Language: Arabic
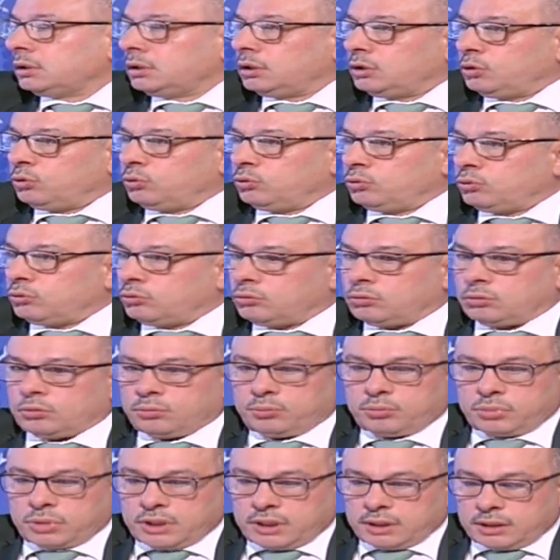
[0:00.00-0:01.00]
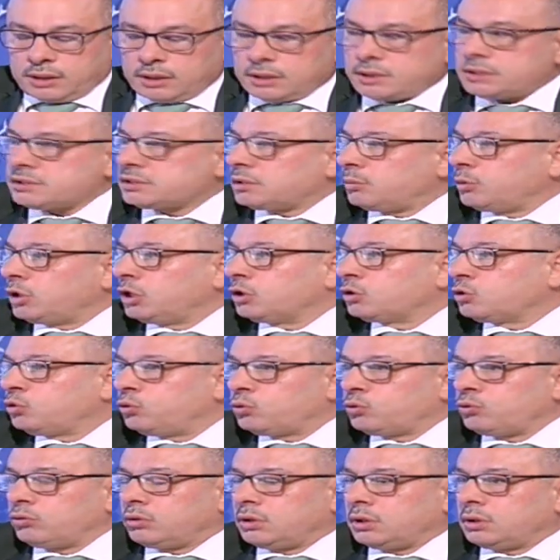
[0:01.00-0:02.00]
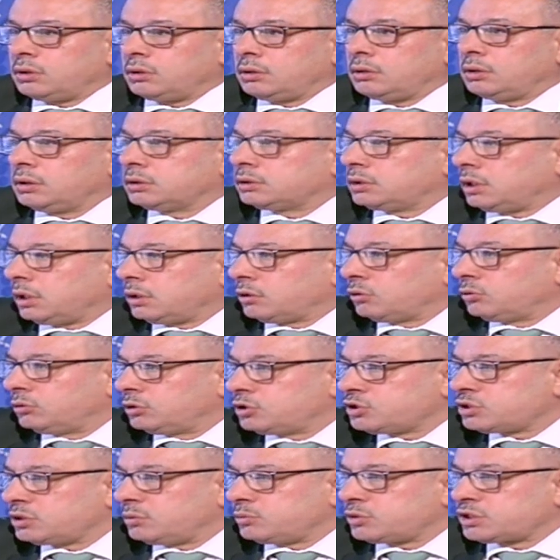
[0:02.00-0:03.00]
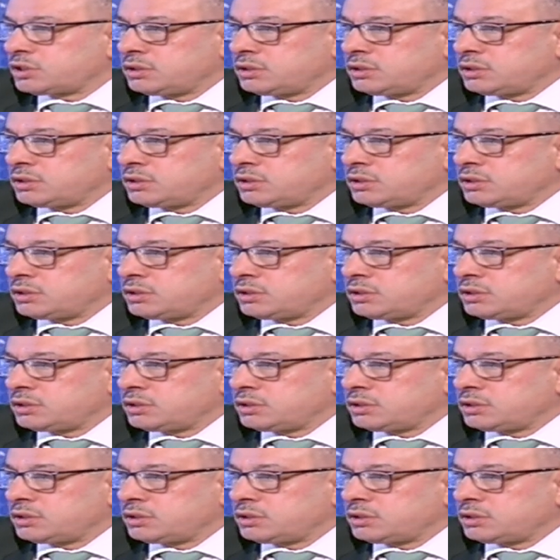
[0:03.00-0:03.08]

انه بزمن الكورونا التعرض للشمس